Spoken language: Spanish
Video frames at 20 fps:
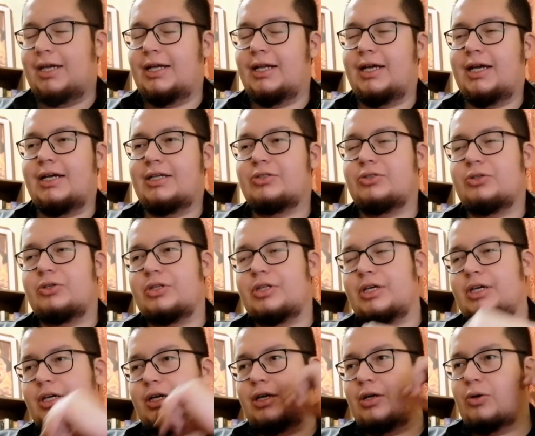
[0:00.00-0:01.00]
En el caso
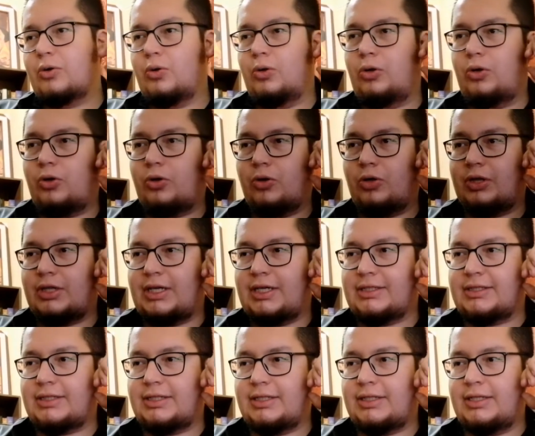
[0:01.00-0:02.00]
de Julio
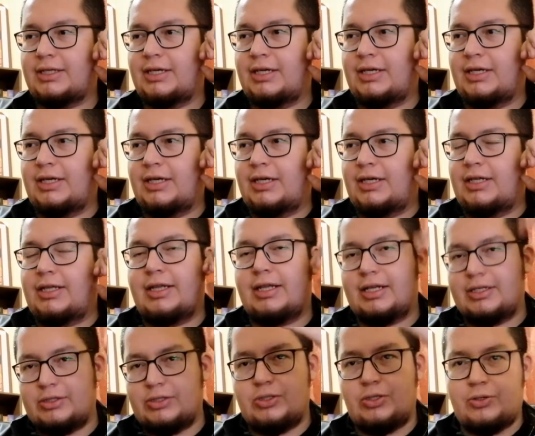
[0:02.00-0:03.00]
Cortázar,
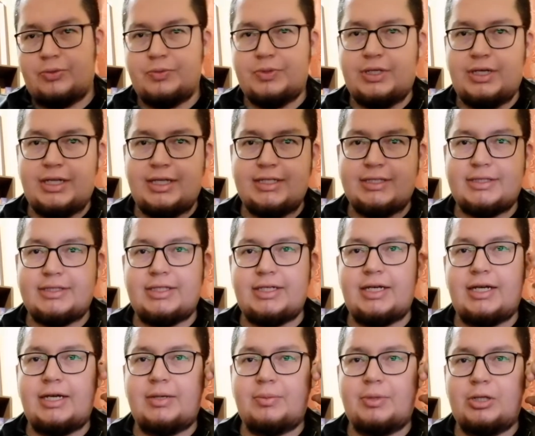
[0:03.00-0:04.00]
nació, ya
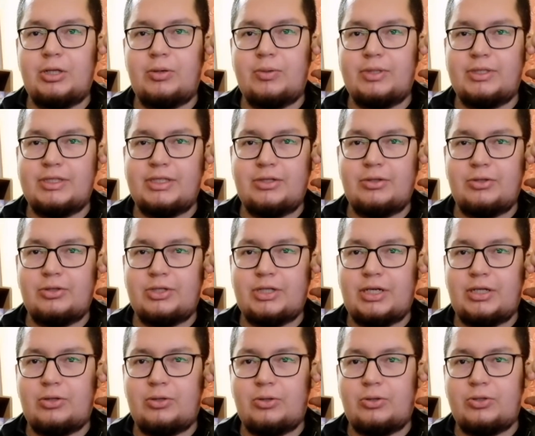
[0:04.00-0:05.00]
decía, en
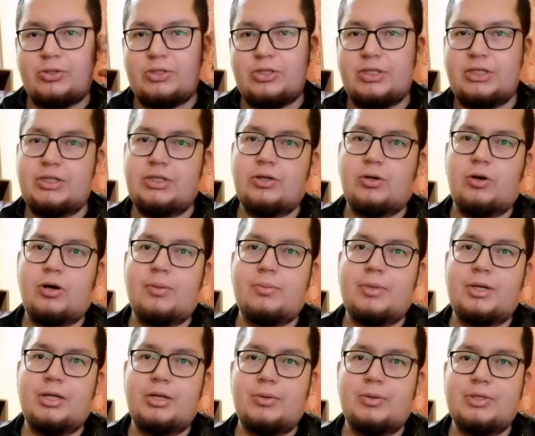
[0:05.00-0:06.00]
1914 y llegó a
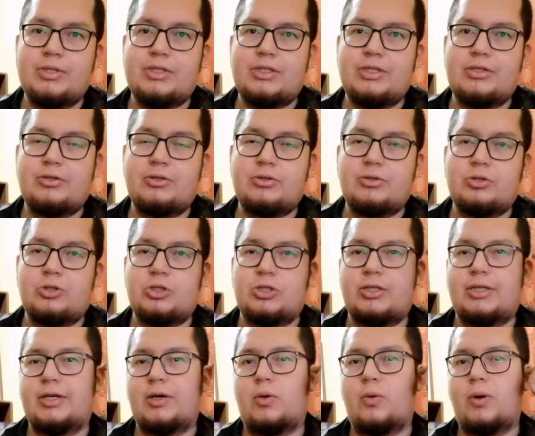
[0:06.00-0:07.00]

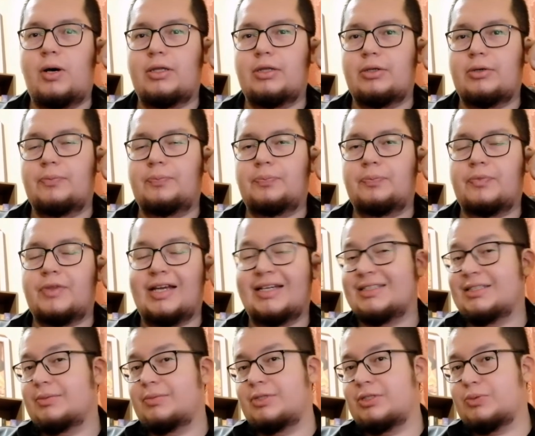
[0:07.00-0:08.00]
1984.
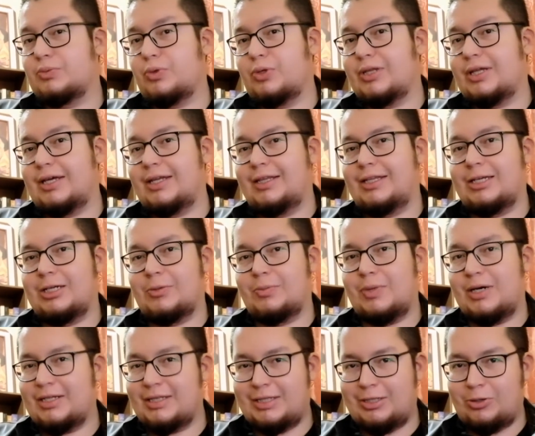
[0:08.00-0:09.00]
Asimismo de
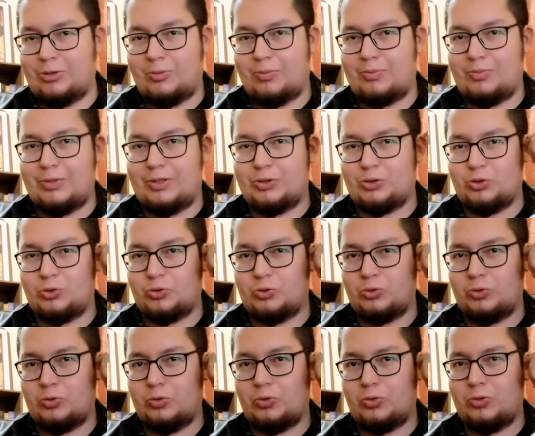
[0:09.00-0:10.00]
enigmático
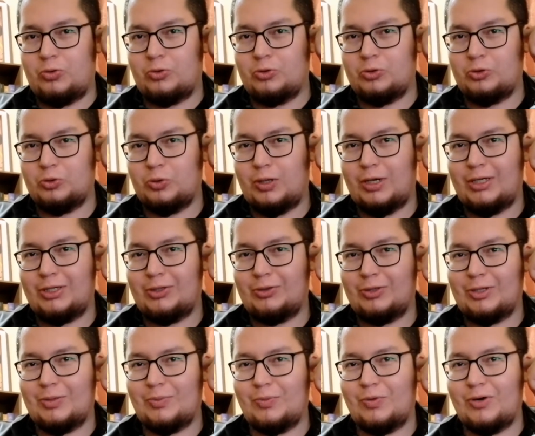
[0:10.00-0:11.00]
su,
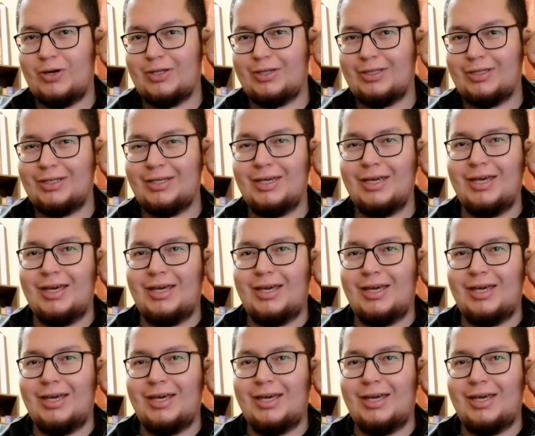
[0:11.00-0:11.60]
año de muerte,